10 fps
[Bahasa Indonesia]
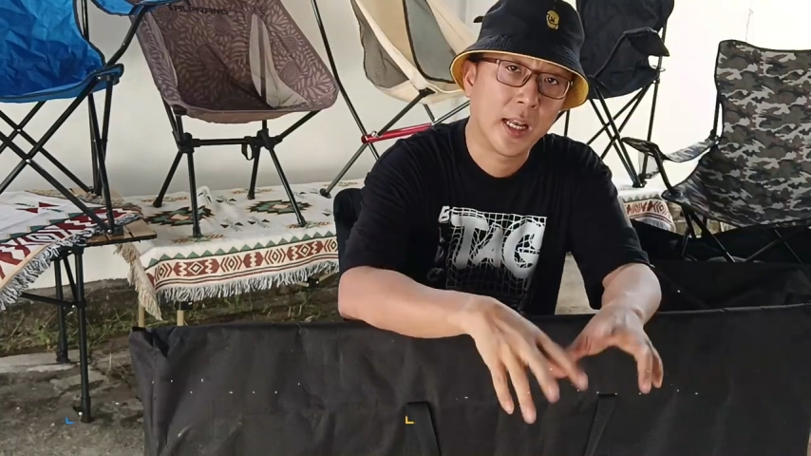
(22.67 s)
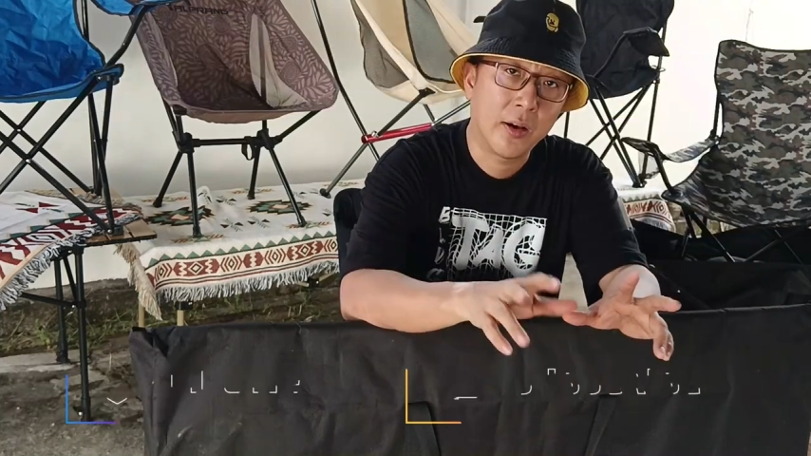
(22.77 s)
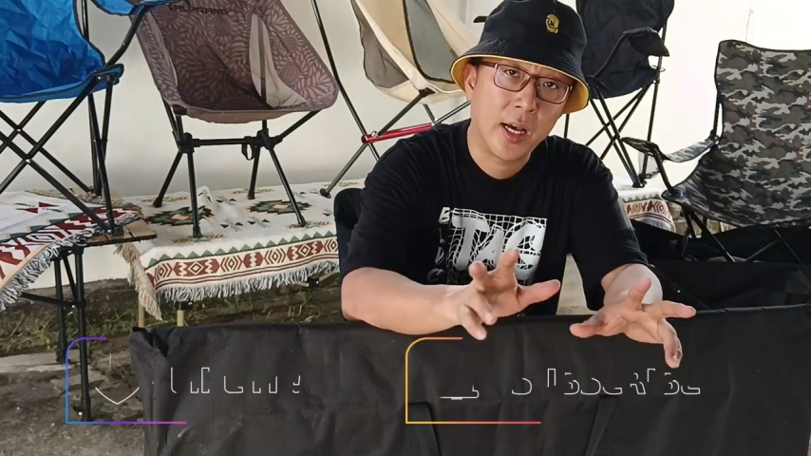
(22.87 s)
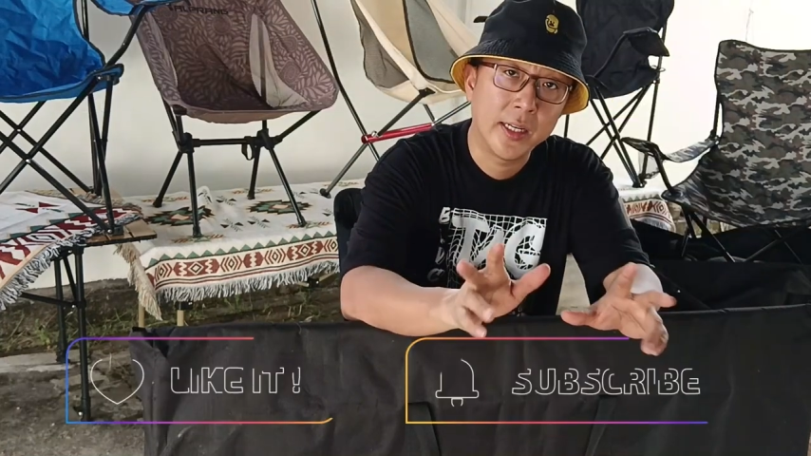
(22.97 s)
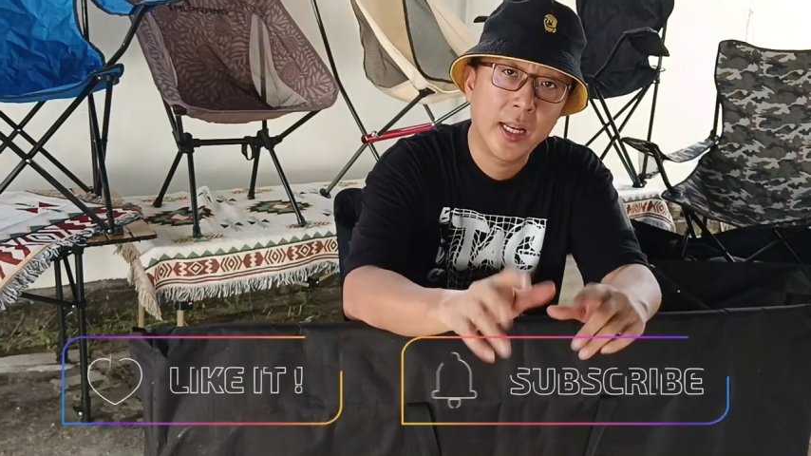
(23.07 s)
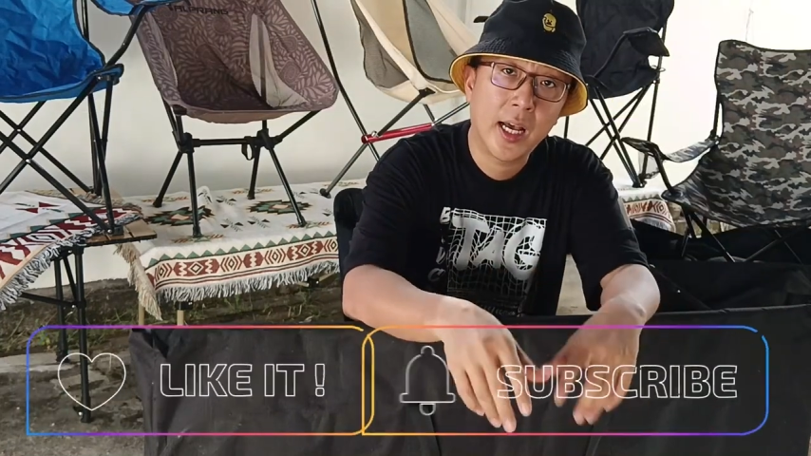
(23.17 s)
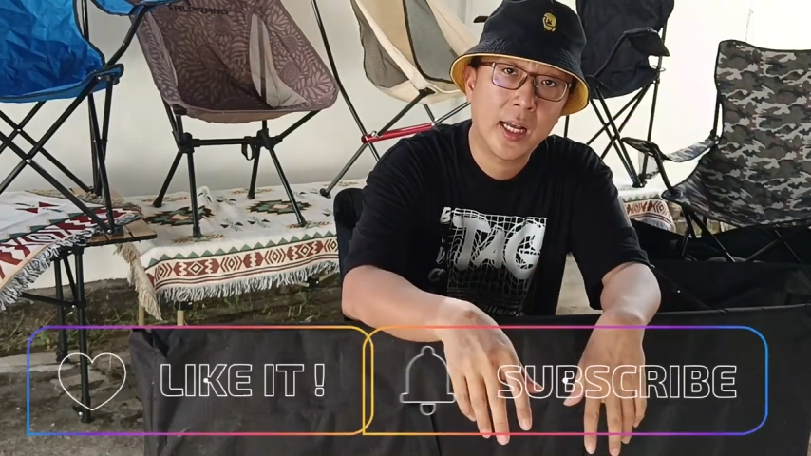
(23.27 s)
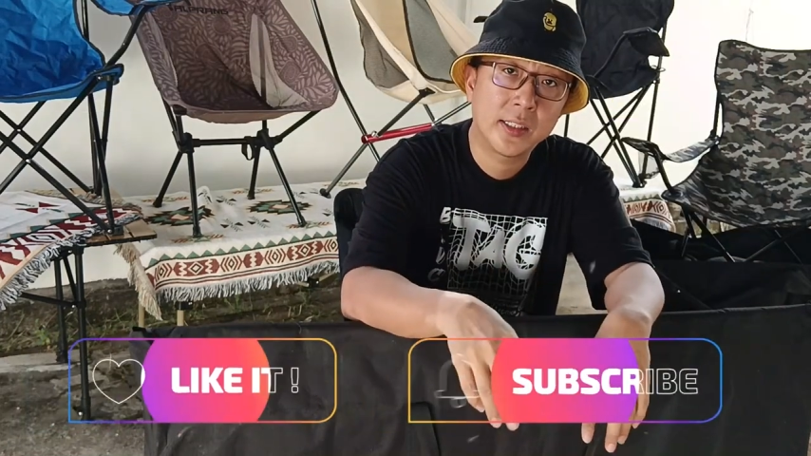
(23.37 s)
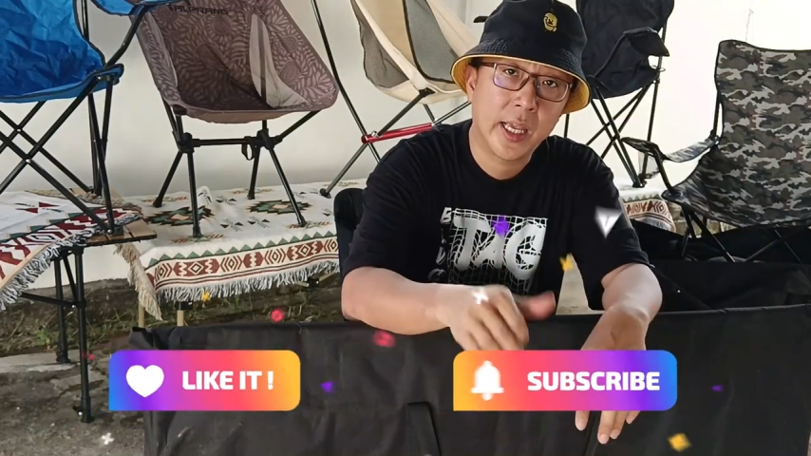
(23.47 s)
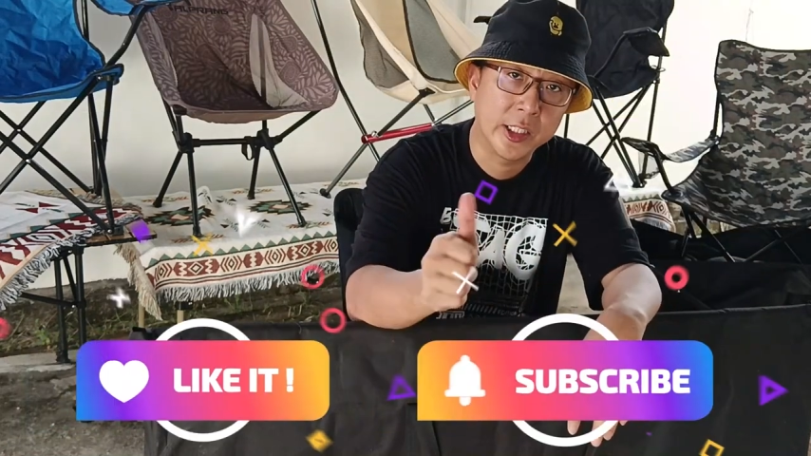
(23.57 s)
Kalau
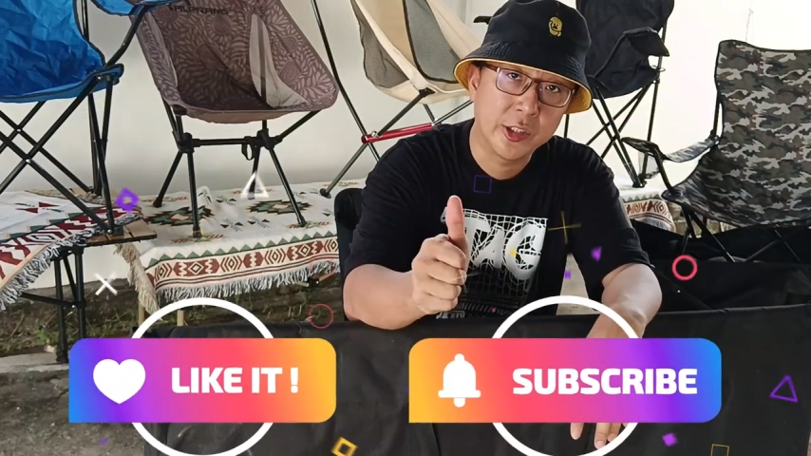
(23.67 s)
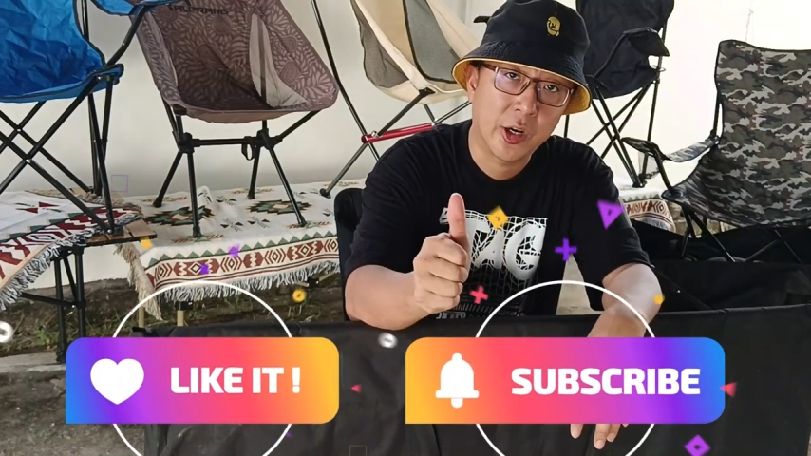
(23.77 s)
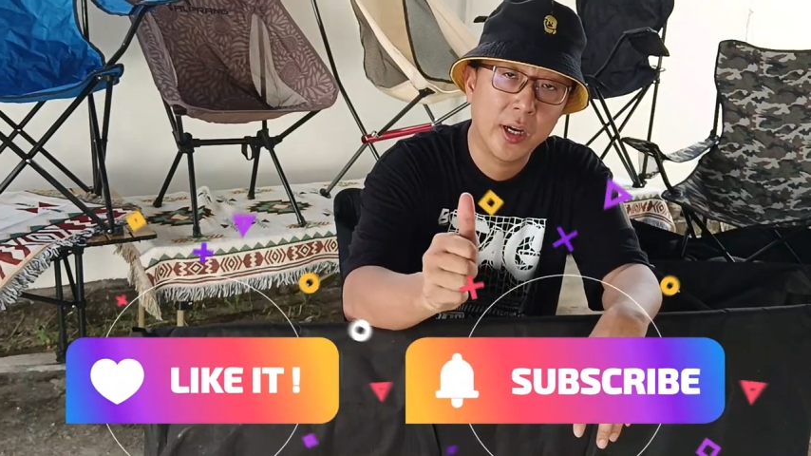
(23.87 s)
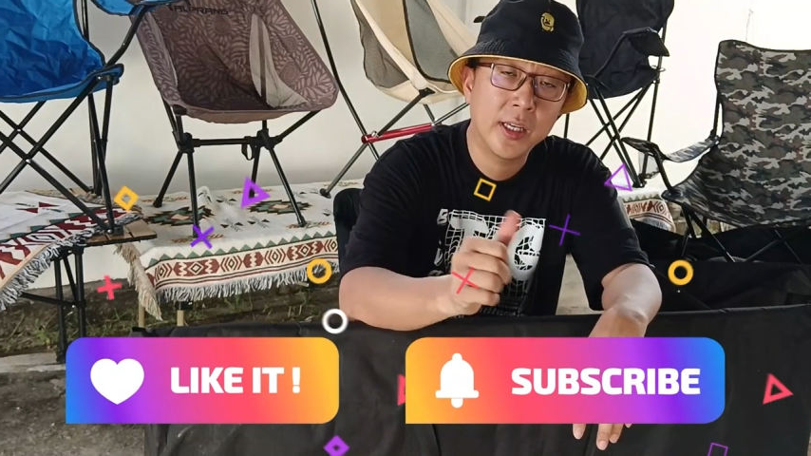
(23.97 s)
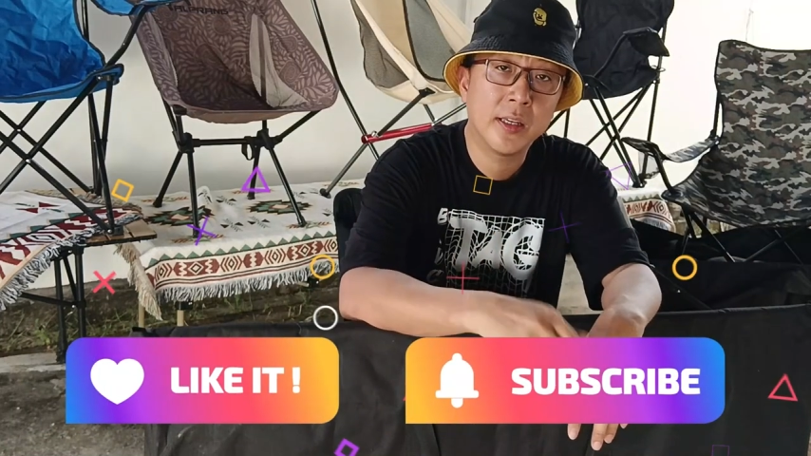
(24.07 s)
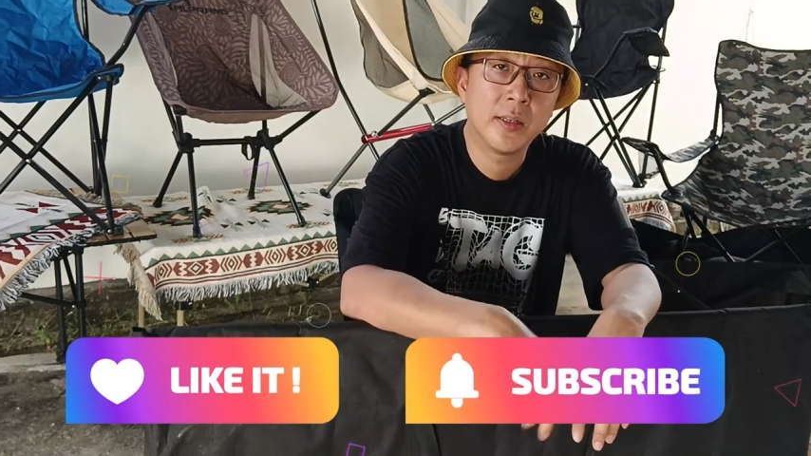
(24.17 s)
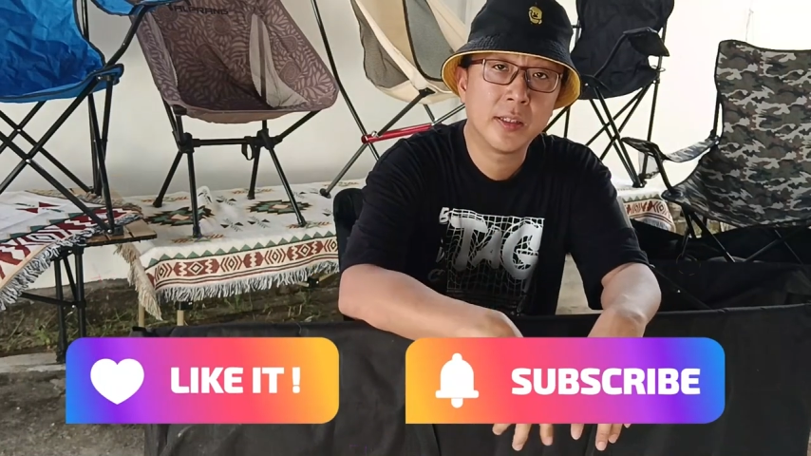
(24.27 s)
Anda enjoy,